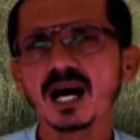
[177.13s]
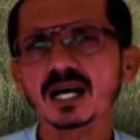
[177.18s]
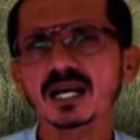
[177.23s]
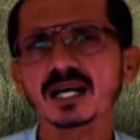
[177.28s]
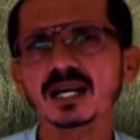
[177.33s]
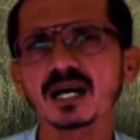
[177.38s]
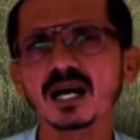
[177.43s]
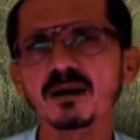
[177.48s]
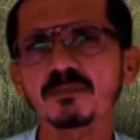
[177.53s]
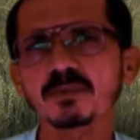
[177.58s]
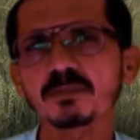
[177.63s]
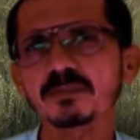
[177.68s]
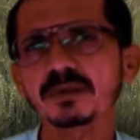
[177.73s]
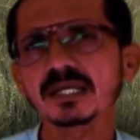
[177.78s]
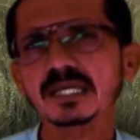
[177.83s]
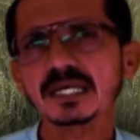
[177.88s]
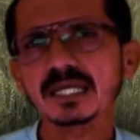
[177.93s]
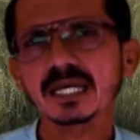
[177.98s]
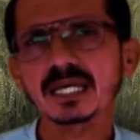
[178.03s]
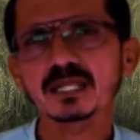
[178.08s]
अगर आप
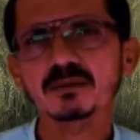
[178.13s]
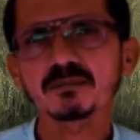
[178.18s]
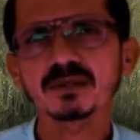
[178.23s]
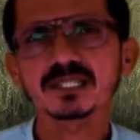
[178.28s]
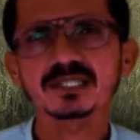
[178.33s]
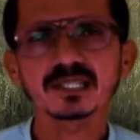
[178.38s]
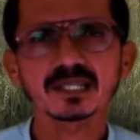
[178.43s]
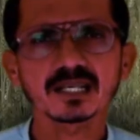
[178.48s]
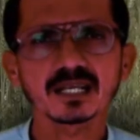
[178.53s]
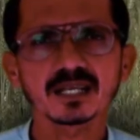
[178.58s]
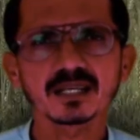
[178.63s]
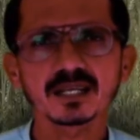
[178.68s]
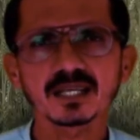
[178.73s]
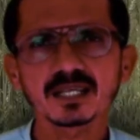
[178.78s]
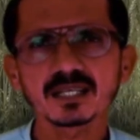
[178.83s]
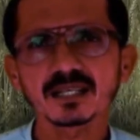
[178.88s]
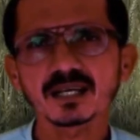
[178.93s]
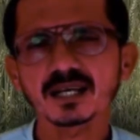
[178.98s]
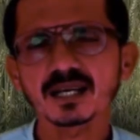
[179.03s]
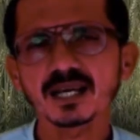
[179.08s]
अपने खेत में चक्कर
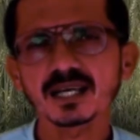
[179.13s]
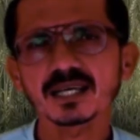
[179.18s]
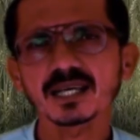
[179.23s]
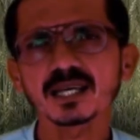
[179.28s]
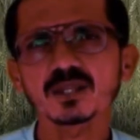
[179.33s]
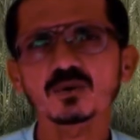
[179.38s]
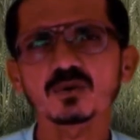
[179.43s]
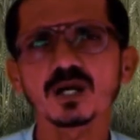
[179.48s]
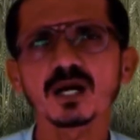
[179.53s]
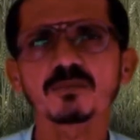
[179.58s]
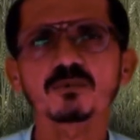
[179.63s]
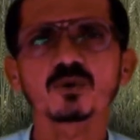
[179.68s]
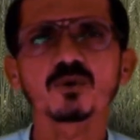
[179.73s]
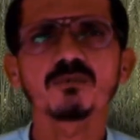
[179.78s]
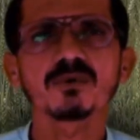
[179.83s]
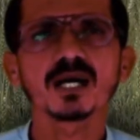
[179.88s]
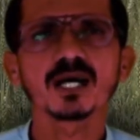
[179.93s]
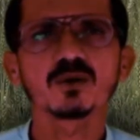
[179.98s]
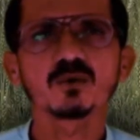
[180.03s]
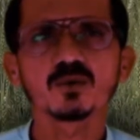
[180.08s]
नहीं लगाएंगे तो आपको
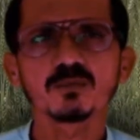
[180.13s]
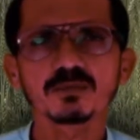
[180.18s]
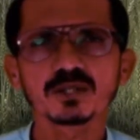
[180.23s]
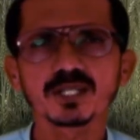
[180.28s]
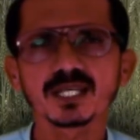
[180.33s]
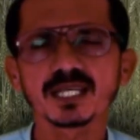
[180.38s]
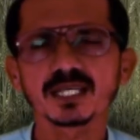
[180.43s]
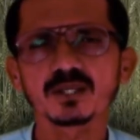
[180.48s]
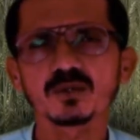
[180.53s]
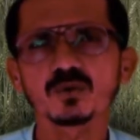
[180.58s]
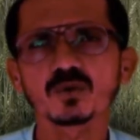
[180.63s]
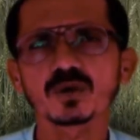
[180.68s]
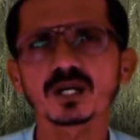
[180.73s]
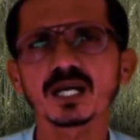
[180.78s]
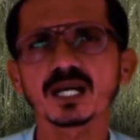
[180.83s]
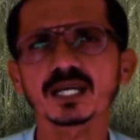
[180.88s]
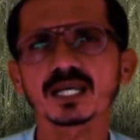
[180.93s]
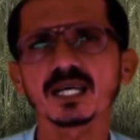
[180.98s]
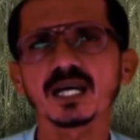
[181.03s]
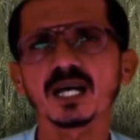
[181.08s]
मालूम ही नहीं
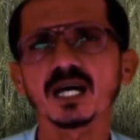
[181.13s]
होगा कि